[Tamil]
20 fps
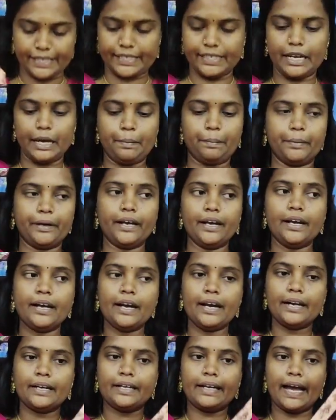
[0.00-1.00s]
கிரஷ் டைப்பு
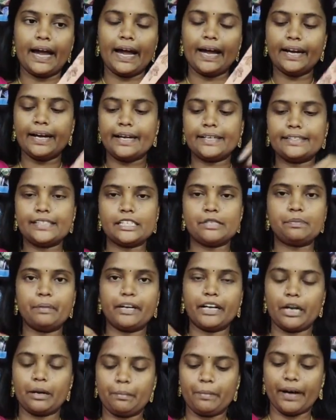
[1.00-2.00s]
டேக்ல அட்ஜஸ்ட்
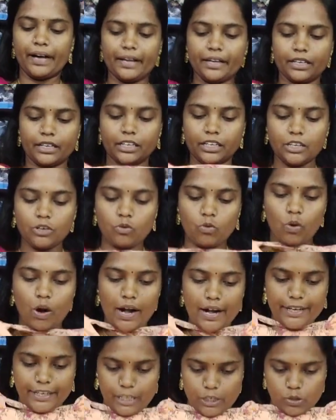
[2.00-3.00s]
பண்ற மாதிரி இருக்கு
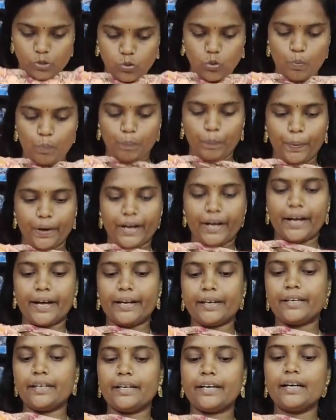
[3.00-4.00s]
குவாலிட்டி சூப்பரா
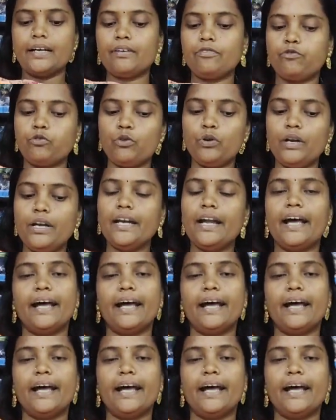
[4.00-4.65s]
இருக்குங்க ஃபுல்